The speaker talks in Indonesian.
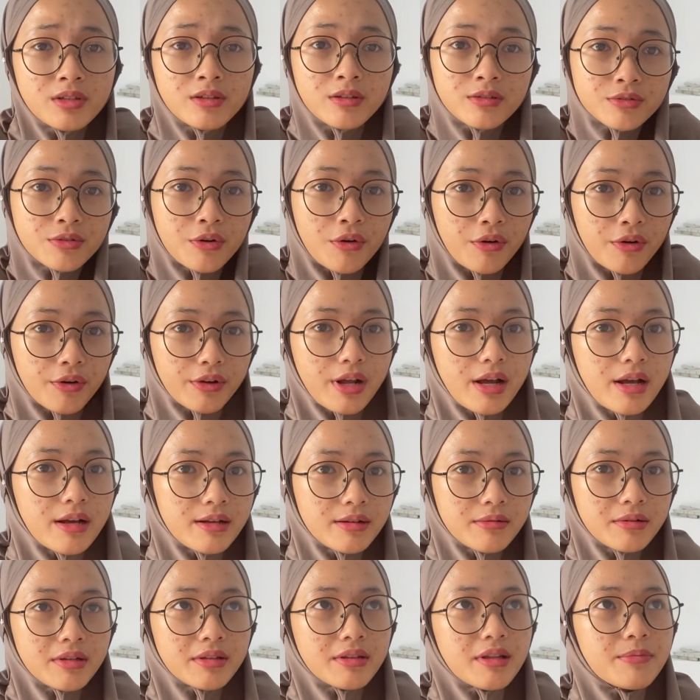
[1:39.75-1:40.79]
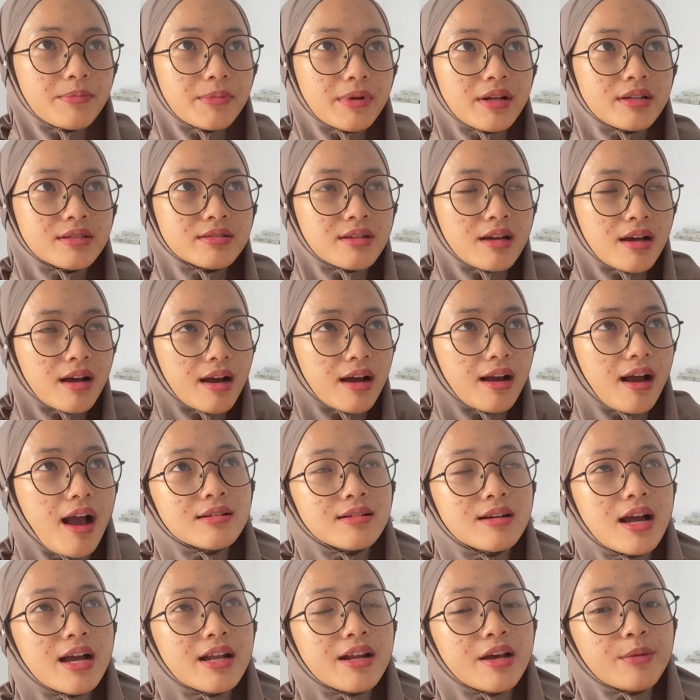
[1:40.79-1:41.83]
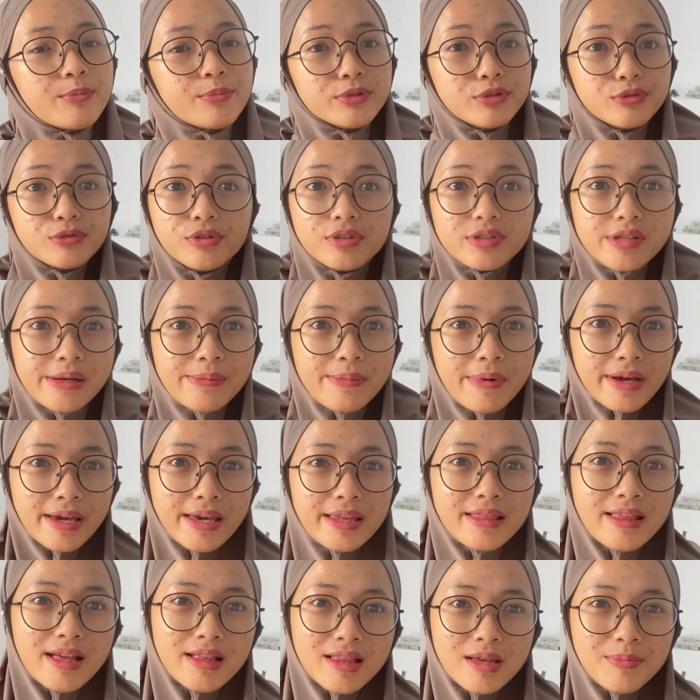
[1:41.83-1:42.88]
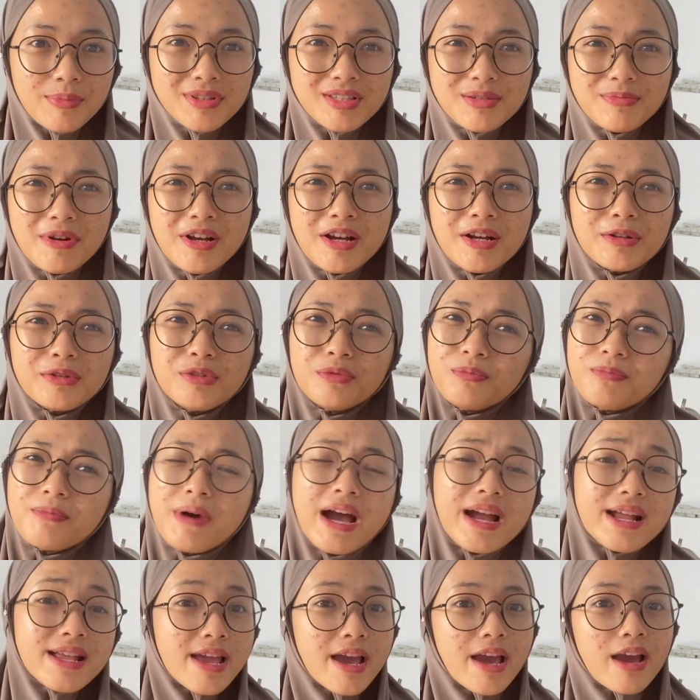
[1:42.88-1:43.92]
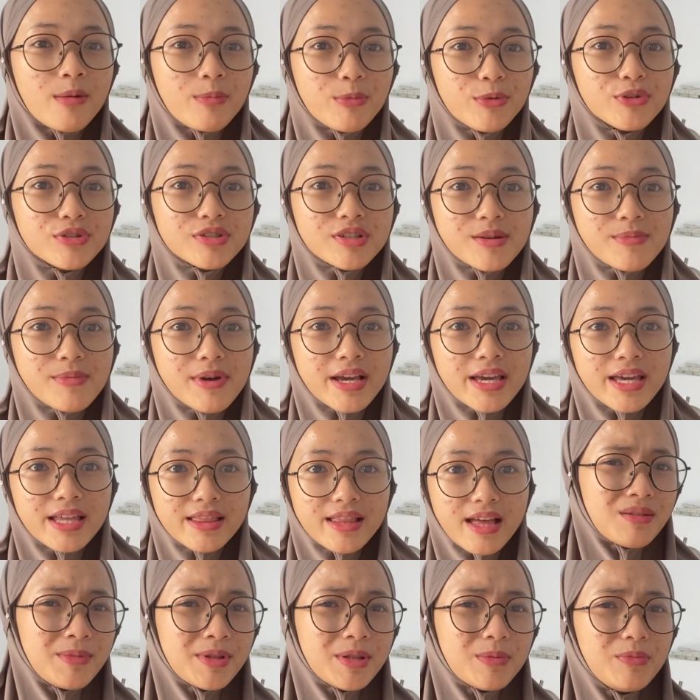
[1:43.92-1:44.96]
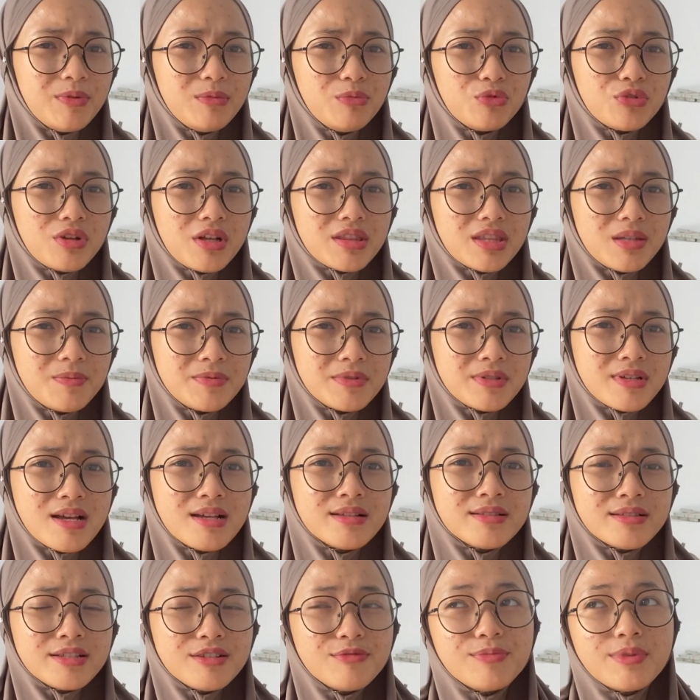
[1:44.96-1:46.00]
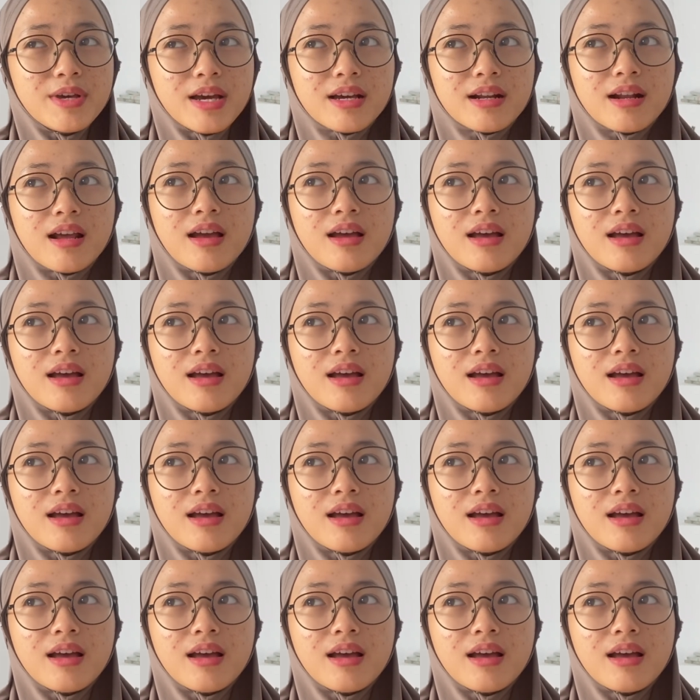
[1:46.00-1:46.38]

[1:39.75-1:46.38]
seseorang kita merasa enggak ada yang peduli sama kita tapi sebenarnya tuh banyak yang peduli sama kita teman-teman punya tips gak sih biar